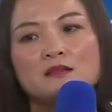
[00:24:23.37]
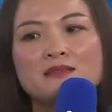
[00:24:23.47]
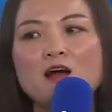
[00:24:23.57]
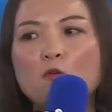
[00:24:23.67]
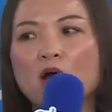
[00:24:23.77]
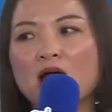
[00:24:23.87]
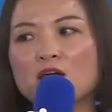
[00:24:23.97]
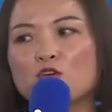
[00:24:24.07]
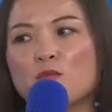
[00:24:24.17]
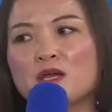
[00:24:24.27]
那我们爱
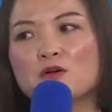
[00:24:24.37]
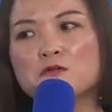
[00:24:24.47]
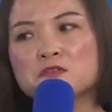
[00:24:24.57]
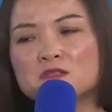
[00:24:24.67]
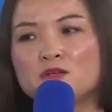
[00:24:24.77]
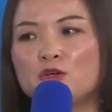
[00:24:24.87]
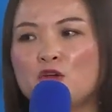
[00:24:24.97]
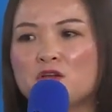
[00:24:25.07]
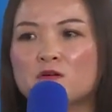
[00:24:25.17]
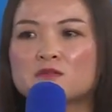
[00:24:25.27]
多美公司
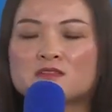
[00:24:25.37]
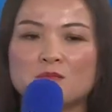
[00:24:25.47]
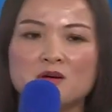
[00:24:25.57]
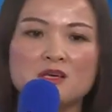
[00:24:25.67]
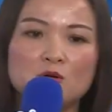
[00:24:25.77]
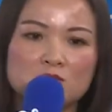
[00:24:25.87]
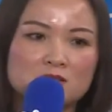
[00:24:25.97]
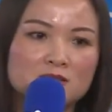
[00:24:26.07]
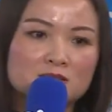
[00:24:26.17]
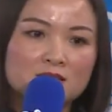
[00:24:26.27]
拥有什么优
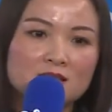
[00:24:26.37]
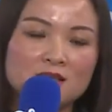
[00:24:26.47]
势呢？